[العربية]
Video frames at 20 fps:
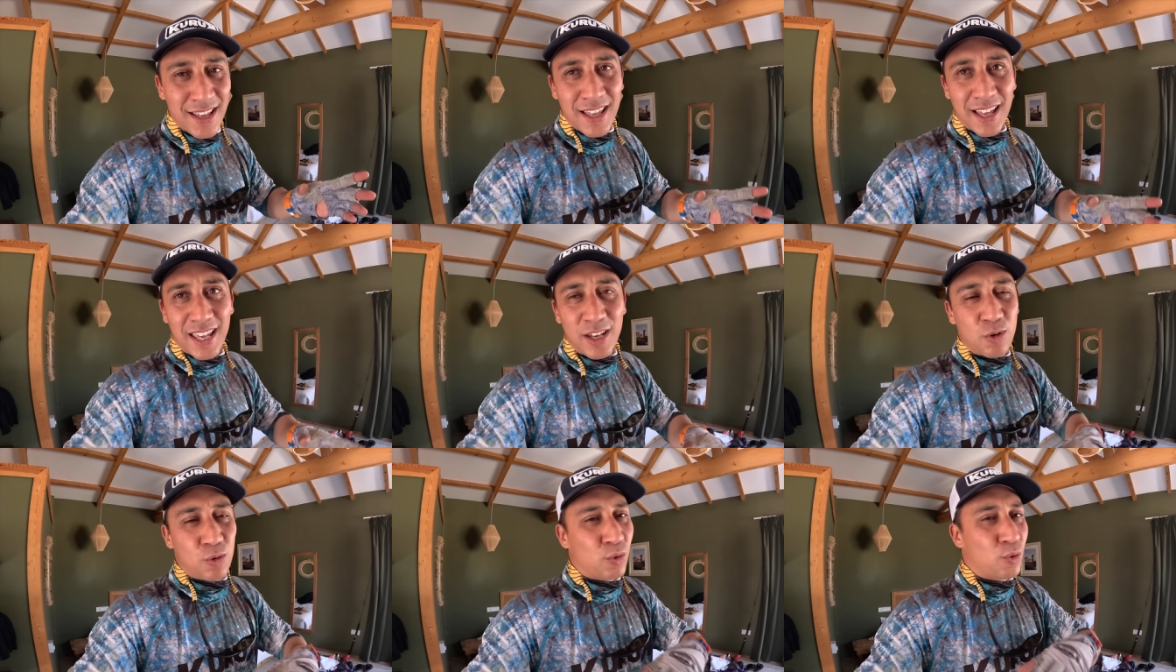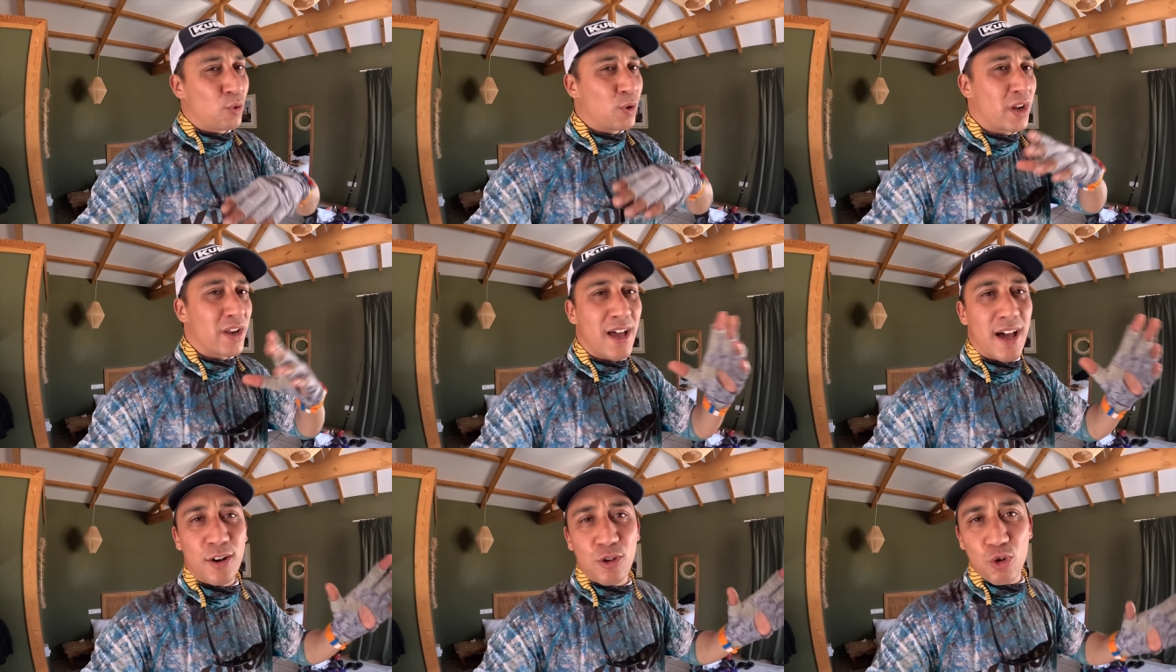غيكون
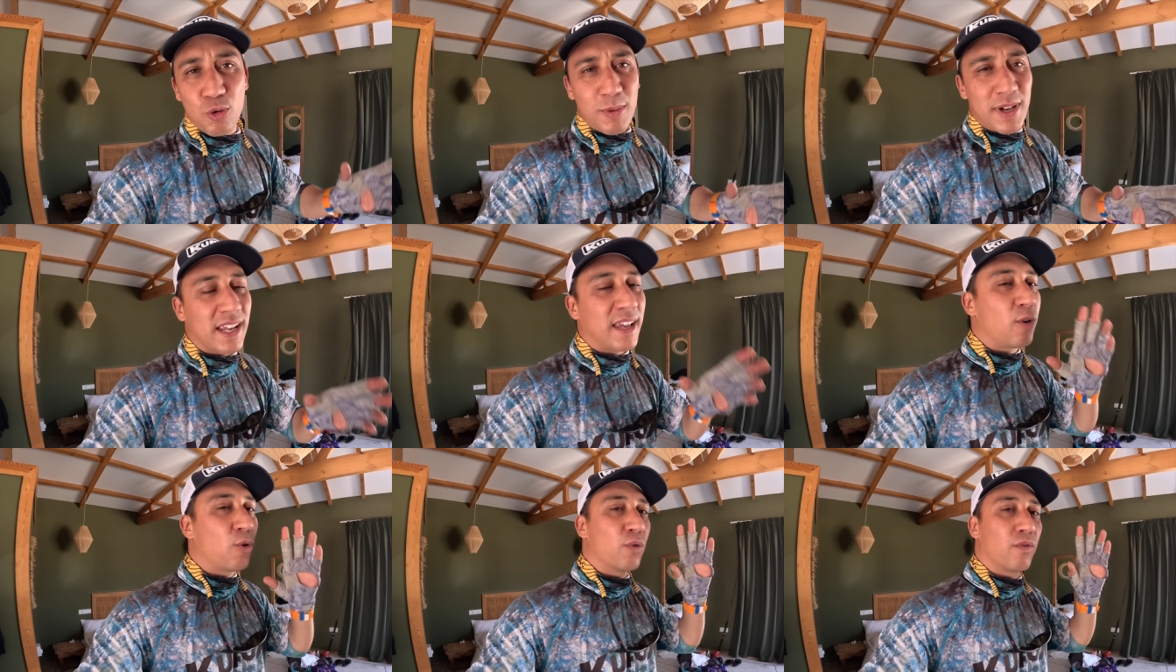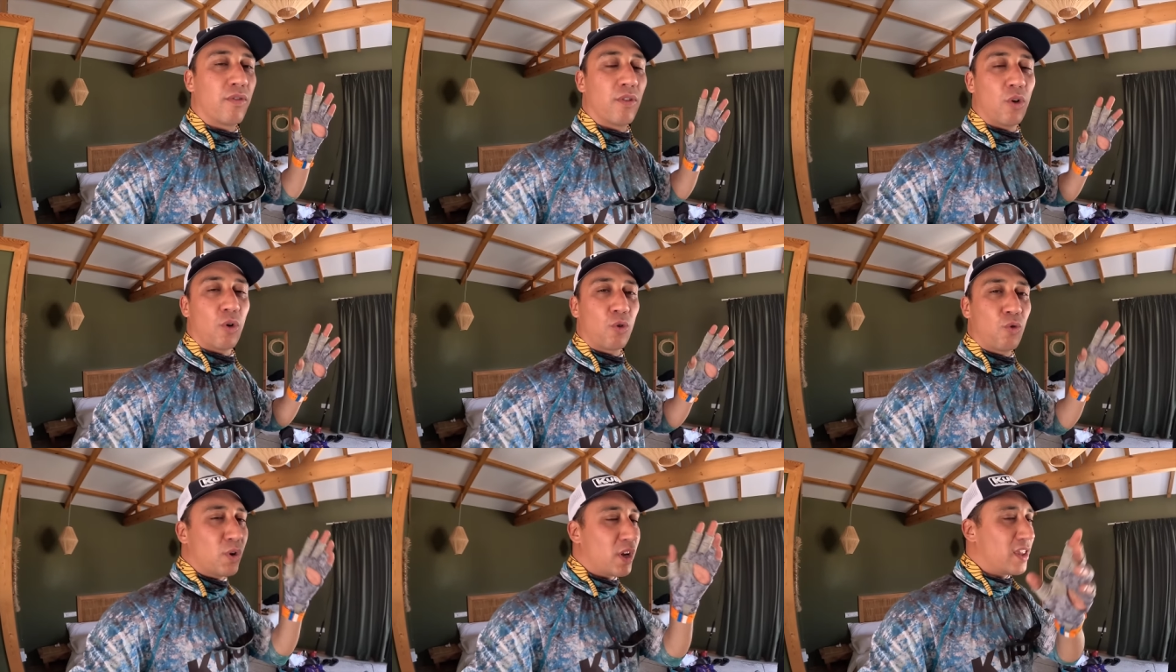كل نهار يومين غيكون
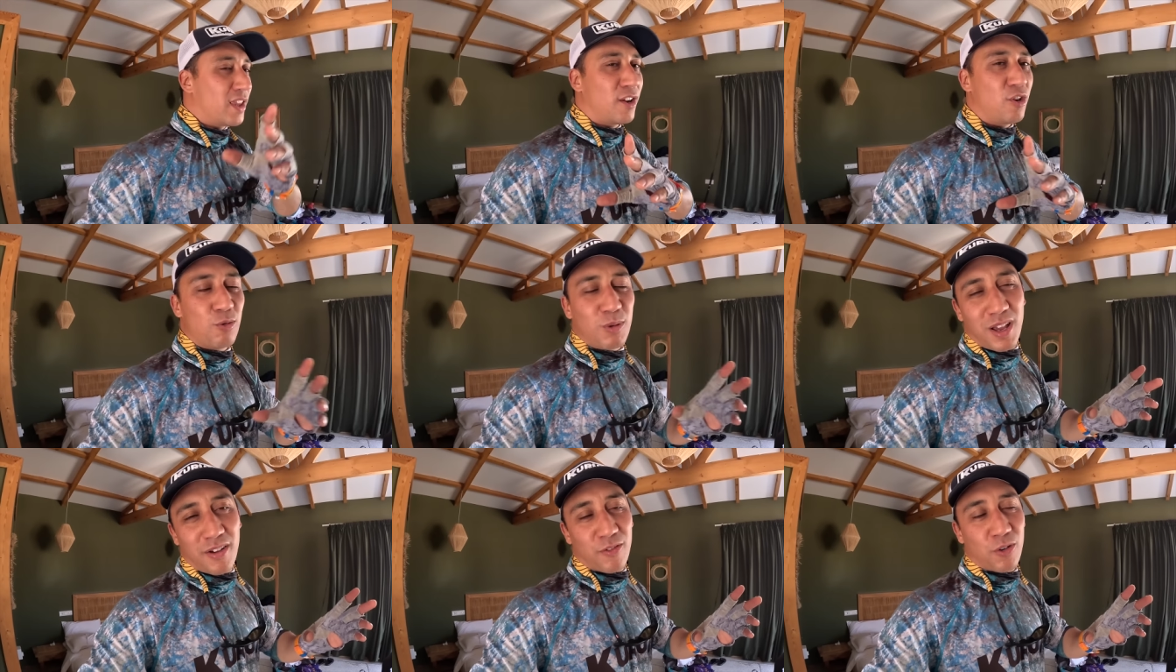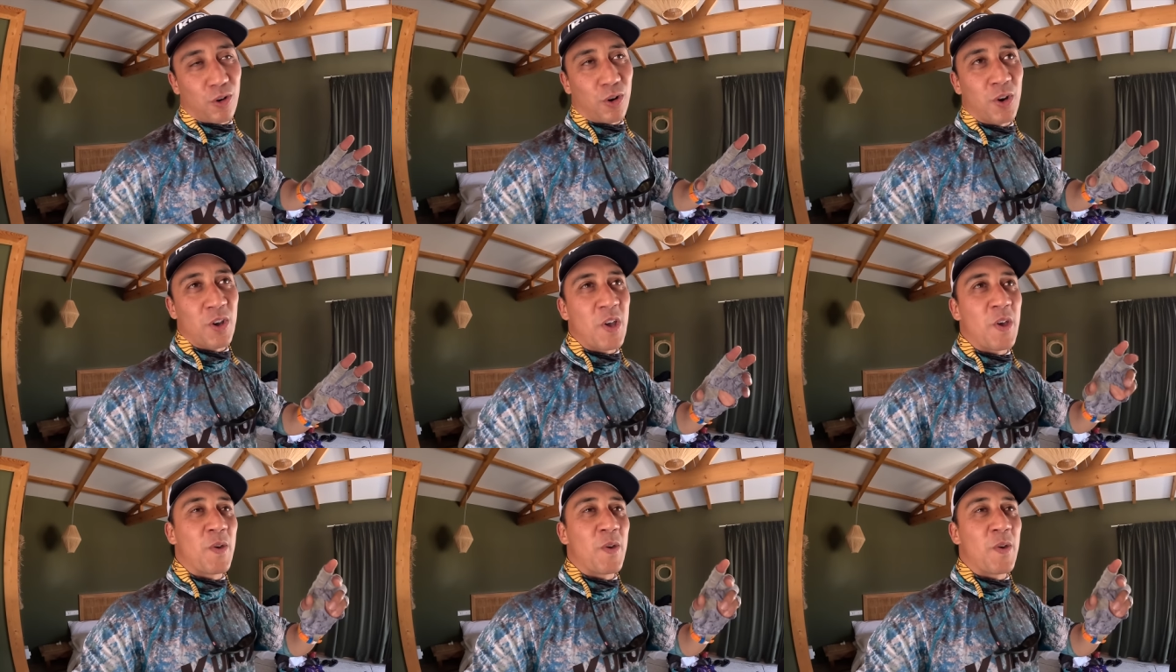فلوغ كل نهار يومين فلوغ